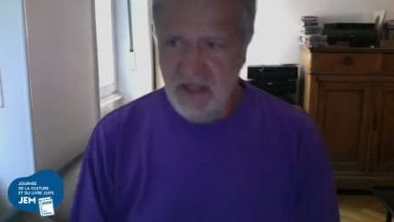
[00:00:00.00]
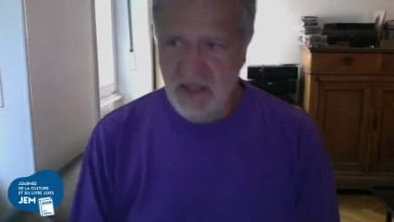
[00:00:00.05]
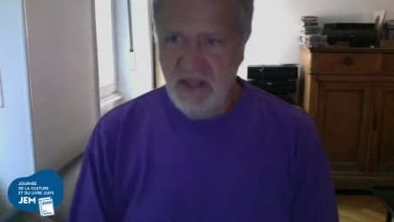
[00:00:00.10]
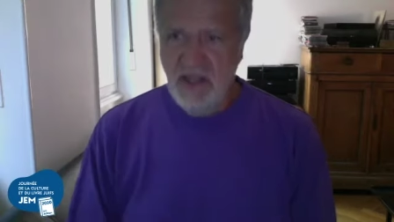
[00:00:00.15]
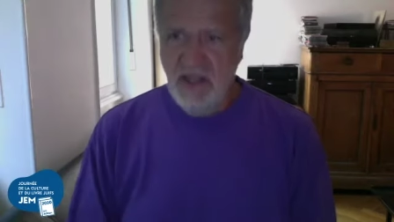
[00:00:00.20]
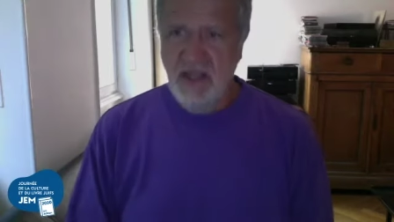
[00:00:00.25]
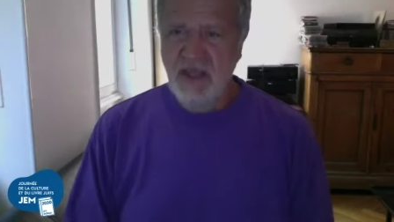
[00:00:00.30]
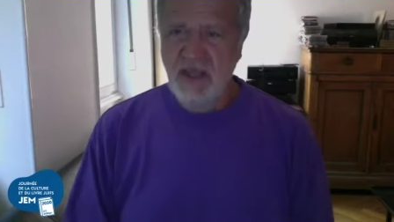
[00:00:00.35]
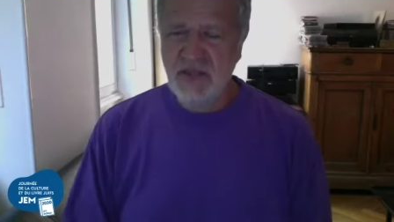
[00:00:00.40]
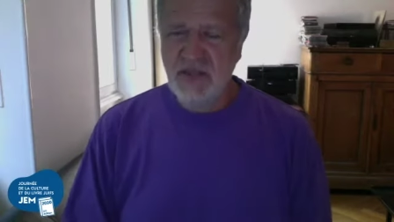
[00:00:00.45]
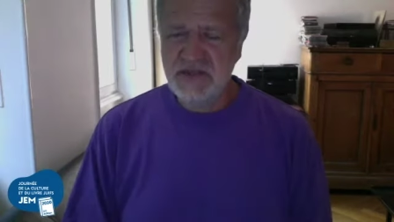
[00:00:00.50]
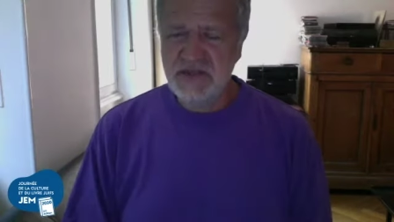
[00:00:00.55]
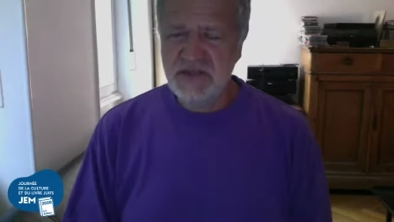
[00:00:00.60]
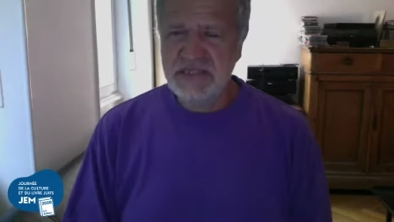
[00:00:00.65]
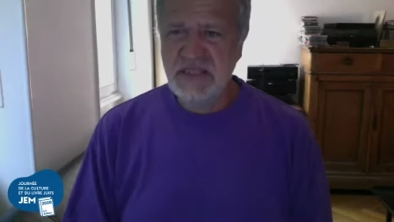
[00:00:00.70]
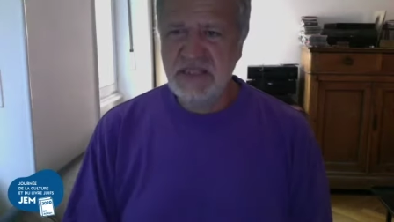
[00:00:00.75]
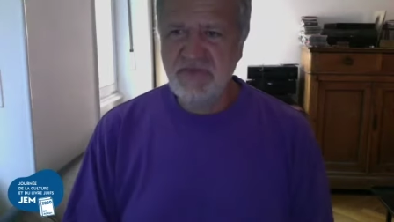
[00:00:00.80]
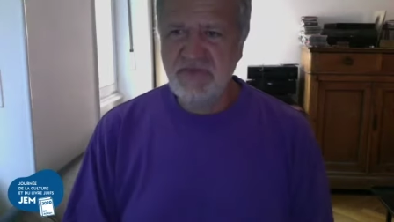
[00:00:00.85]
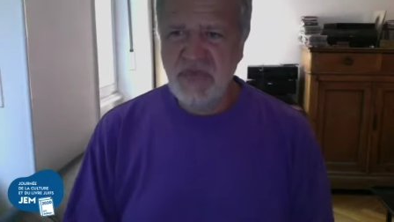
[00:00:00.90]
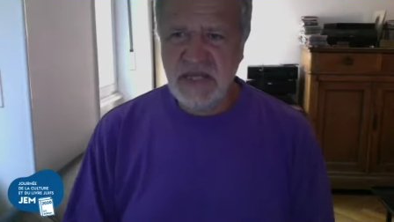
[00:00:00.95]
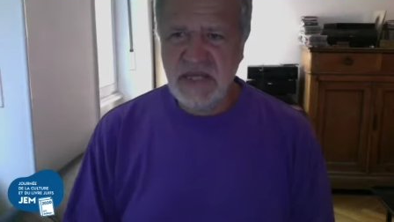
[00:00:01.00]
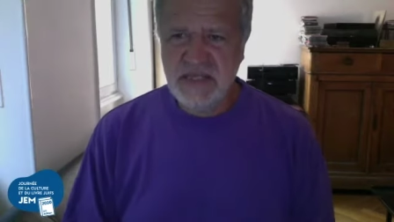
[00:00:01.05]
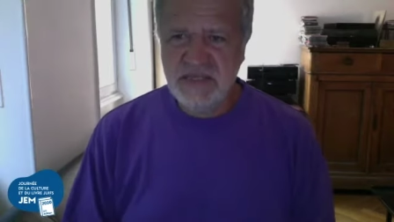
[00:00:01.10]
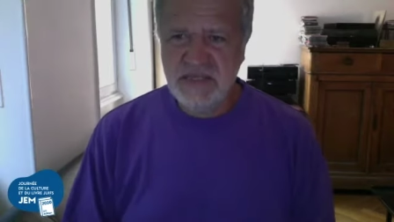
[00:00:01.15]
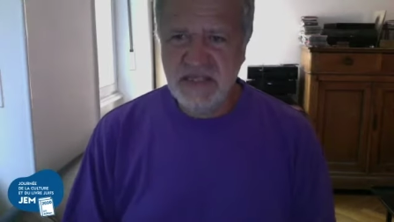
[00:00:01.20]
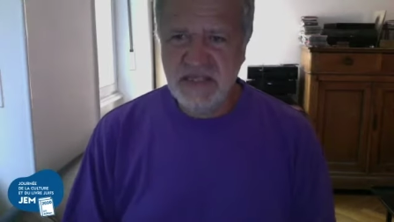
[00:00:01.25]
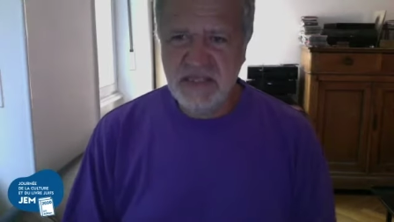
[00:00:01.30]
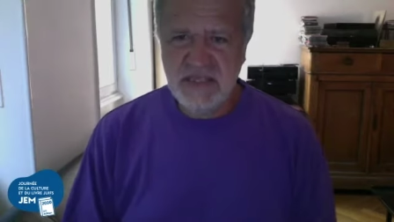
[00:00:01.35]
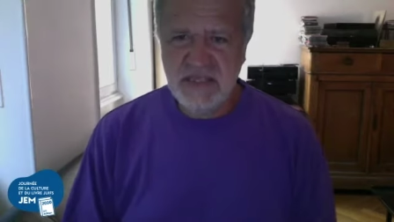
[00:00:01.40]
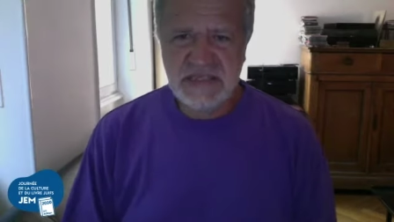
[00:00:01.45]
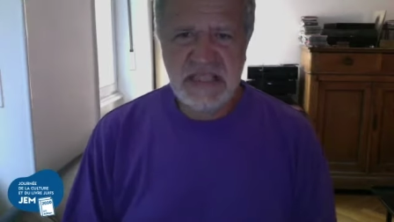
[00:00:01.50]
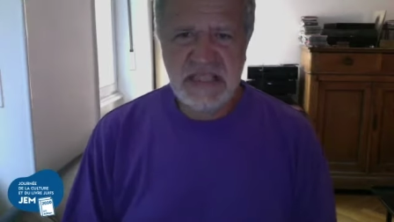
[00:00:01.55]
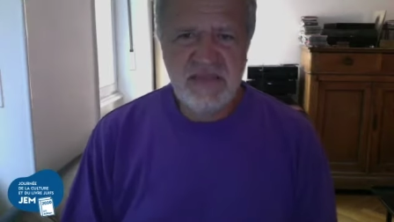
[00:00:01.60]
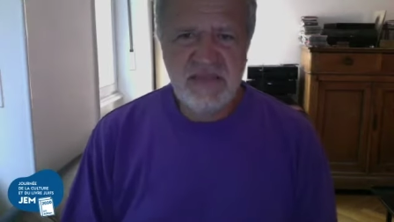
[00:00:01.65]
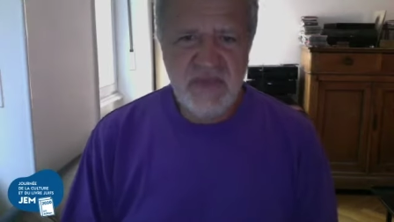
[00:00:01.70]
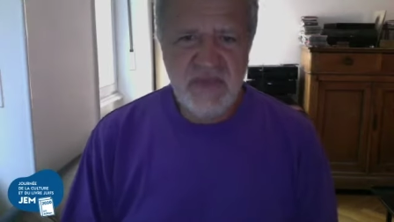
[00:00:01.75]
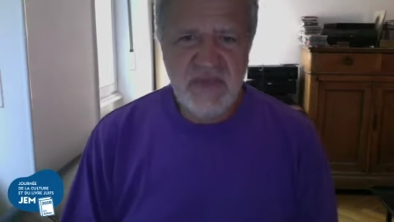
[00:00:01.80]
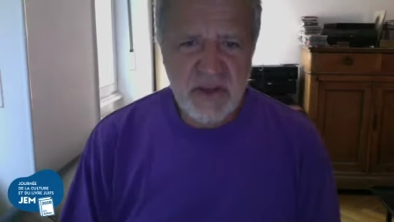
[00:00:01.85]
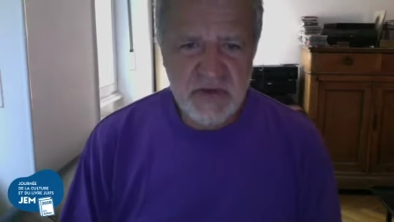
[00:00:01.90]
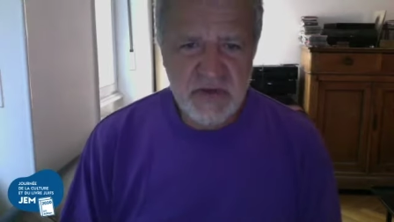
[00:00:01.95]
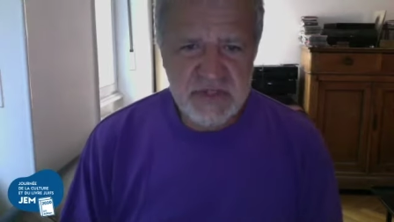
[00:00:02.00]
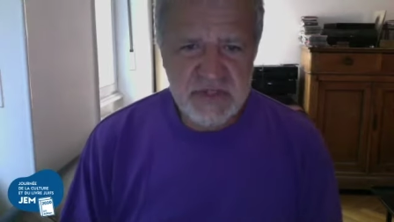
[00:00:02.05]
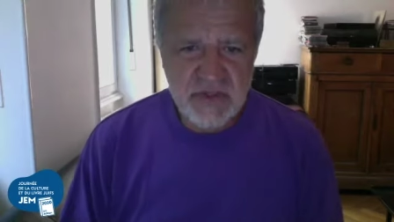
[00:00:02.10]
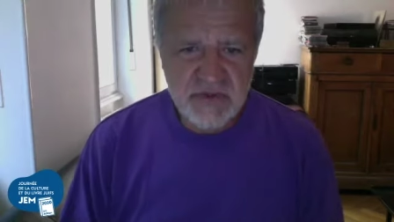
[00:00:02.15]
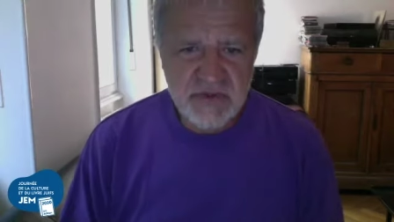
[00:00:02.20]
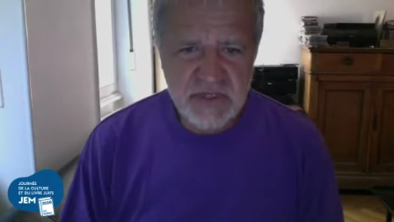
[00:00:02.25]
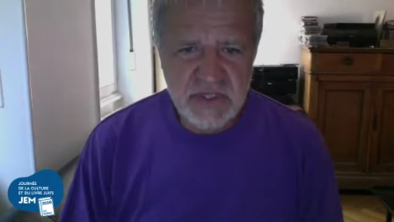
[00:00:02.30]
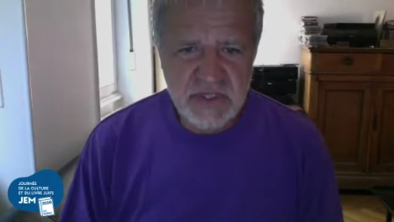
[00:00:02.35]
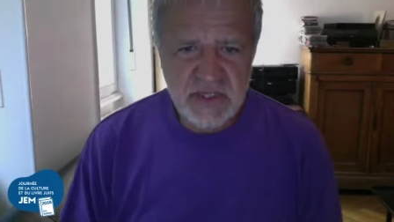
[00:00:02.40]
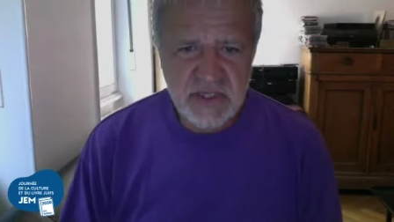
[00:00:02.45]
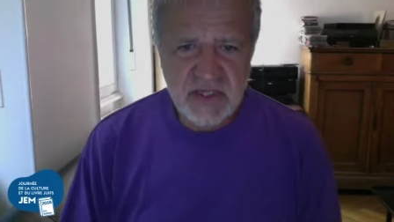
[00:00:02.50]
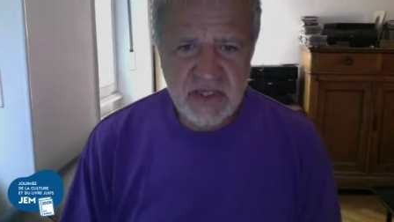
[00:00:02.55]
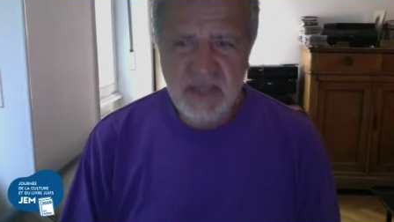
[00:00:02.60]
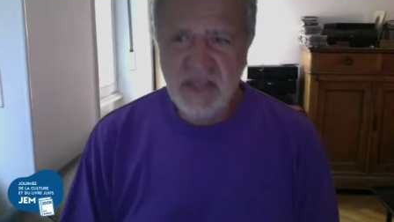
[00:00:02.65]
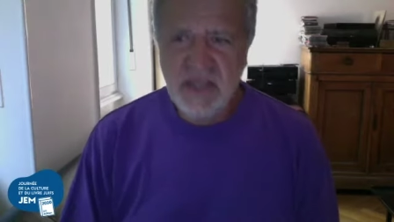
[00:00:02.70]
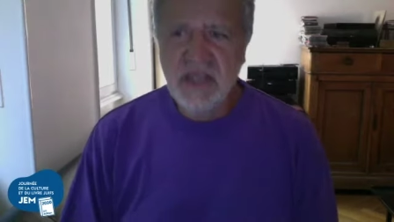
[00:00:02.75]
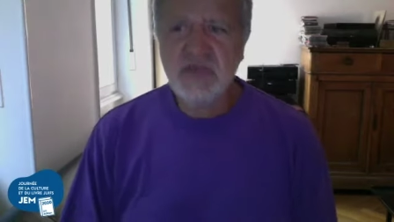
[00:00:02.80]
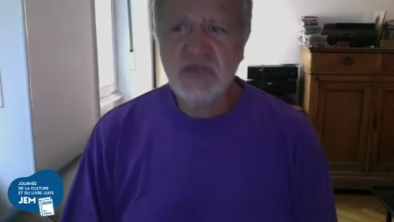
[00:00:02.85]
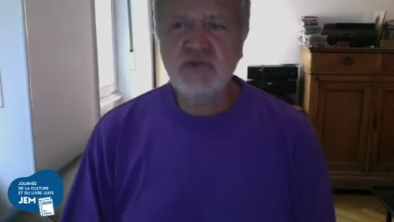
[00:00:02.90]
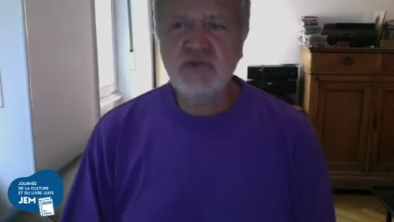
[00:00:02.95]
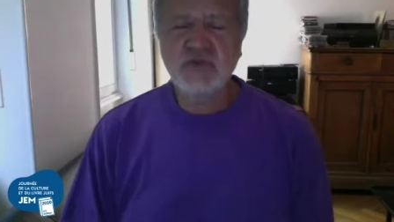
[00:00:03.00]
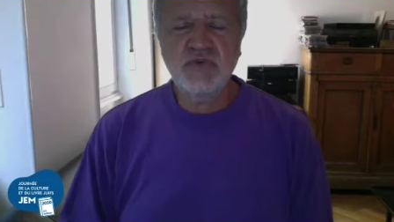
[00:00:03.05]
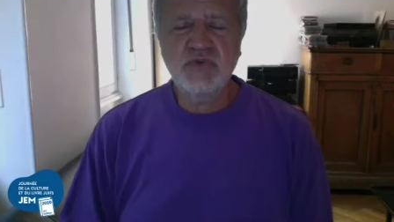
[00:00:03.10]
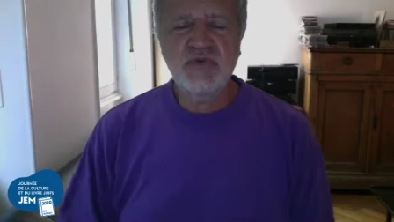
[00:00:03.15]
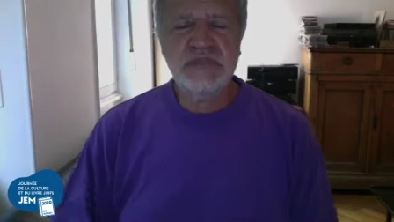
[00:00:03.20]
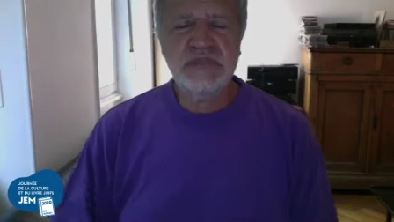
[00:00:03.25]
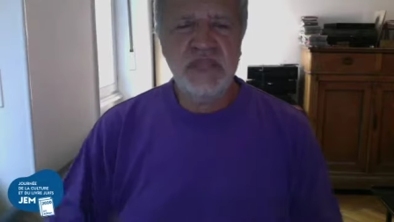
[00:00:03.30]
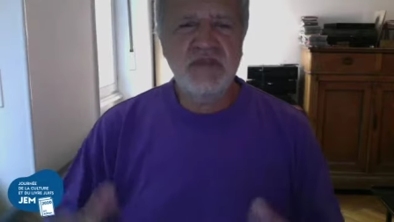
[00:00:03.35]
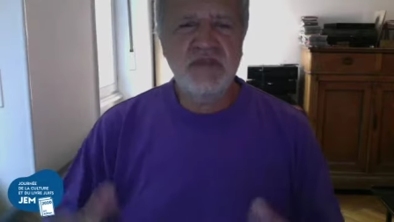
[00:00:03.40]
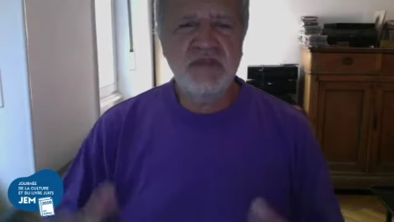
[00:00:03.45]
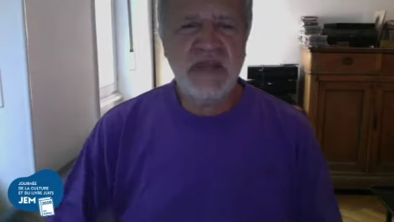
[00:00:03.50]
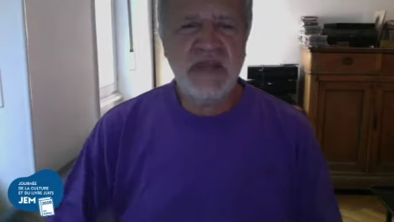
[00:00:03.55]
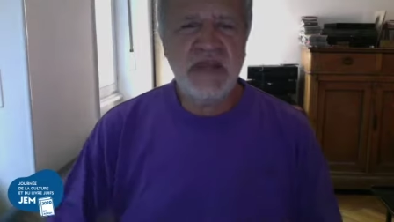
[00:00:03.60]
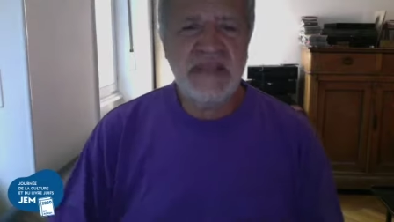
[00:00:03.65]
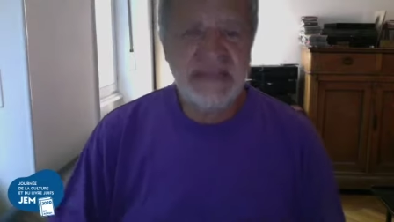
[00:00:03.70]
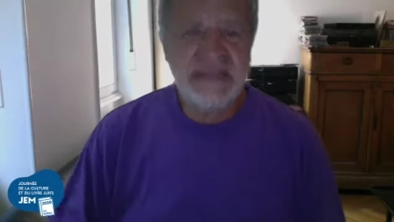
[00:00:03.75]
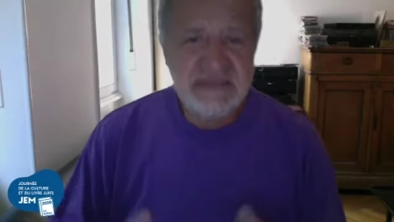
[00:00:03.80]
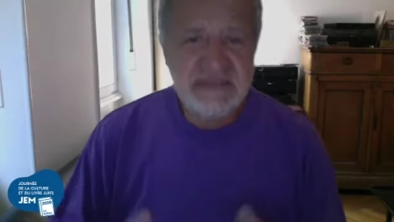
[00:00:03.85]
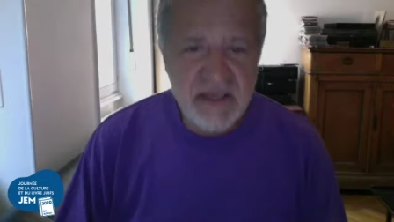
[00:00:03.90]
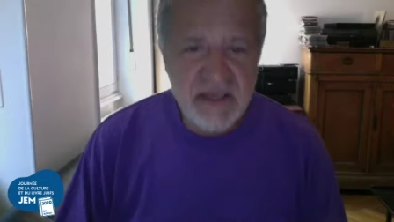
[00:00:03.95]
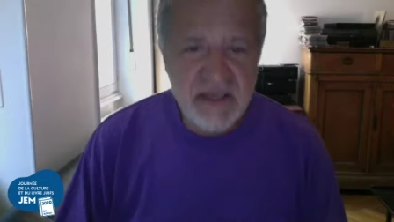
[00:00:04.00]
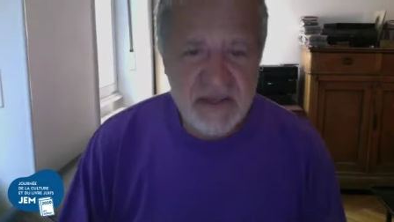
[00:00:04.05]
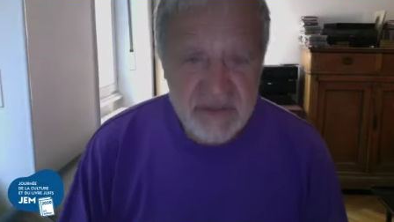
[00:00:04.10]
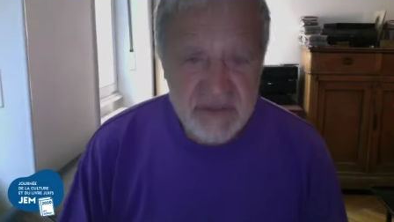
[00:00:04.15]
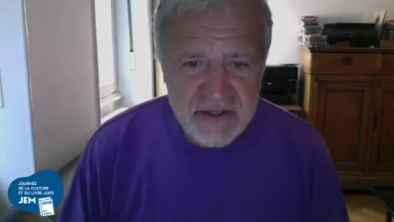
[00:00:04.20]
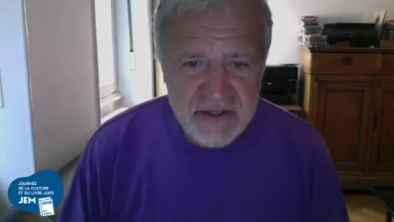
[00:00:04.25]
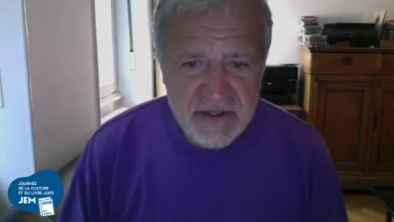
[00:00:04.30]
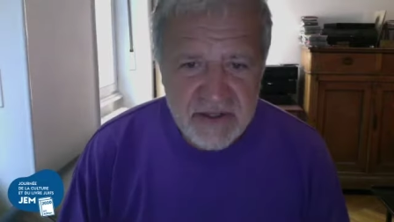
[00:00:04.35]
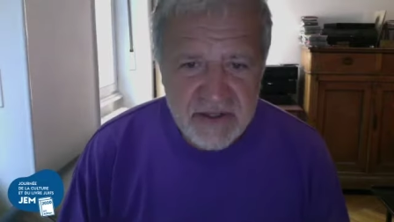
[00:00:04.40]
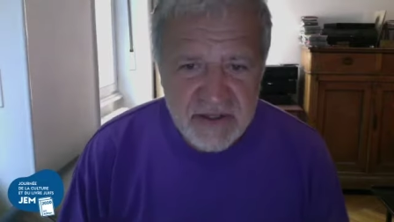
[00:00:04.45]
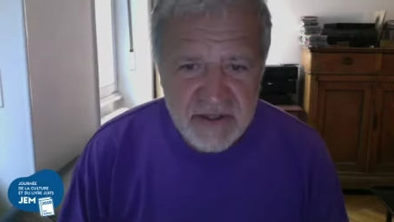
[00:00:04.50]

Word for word: euh, ce qu'il fallait dire, ce qu'il fallait ressentir et surtout ce qu'il fallait taire.